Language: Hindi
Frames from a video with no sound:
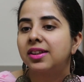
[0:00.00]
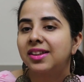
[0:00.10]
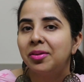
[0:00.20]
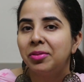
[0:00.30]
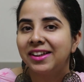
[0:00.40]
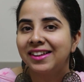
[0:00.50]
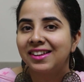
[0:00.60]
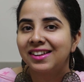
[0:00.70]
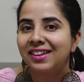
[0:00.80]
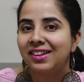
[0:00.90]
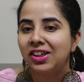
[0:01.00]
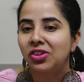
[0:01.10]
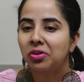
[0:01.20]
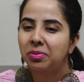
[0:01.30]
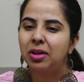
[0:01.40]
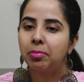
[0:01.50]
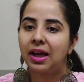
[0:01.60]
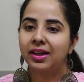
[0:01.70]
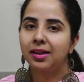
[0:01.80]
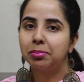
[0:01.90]
सस्ते में दे दिए थे तीन और मैंने
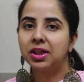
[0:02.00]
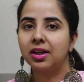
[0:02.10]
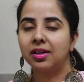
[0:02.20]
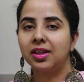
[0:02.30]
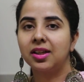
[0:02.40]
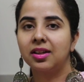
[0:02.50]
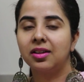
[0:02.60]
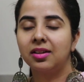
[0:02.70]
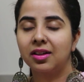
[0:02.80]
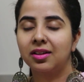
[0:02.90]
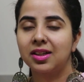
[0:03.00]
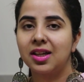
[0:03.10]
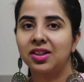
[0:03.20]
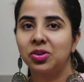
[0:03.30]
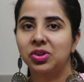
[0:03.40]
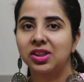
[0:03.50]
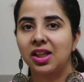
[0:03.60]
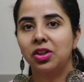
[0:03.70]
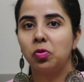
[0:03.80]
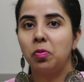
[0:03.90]
बार्गेन भी कर लिए किया था उसके
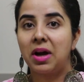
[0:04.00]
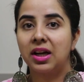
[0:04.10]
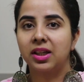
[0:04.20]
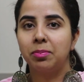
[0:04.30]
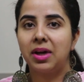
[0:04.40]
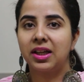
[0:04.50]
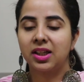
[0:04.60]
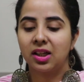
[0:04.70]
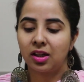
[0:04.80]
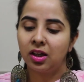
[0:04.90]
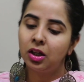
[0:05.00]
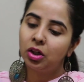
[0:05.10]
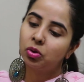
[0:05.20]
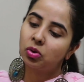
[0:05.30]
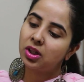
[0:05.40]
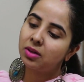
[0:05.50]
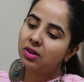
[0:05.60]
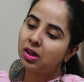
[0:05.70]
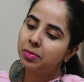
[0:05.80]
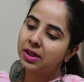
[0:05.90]
साथ तो वो मान मान गया था तो ये
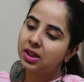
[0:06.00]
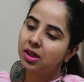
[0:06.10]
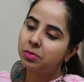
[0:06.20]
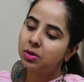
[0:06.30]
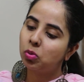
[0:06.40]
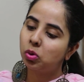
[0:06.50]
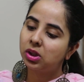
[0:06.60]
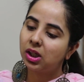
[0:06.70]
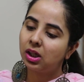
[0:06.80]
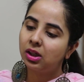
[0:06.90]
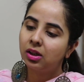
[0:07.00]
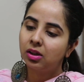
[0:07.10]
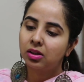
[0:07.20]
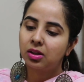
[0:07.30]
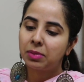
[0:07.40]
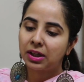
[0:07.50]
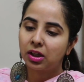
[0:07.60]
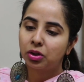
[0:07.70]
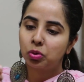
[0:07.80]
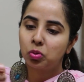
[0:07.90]
वाला भैया भी बोलता कि मैं
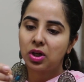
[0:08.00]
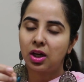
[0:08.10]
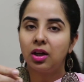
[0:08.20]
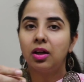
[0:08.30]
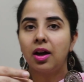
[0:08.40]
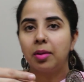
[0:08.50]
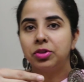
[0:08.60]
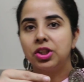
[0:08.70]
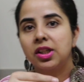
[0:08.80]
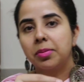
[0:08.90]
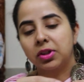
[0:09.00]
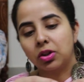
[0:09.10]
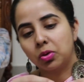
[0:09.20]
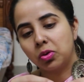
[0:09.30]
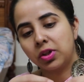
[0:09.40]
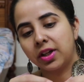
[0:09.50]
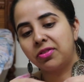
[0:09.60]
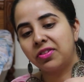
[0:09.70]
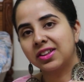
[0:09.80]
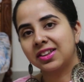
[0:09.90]
कर दूंगा आप चिंता मत करो रेट
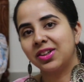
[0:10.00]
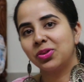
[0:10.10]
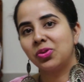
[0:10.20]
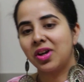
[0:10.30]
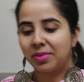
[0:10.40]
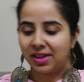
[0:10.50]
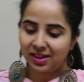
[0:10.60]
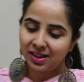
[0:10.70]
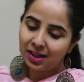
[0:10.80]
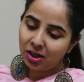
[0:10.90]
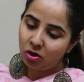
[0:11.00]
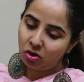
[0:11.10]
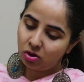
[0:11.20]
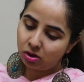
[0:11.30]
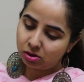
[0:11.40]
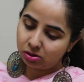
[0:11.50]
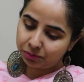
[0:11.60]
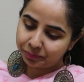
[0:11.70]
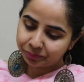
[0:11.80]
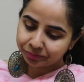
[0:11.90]
फिक्स कर दूँगा मैं
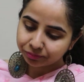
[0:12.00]
और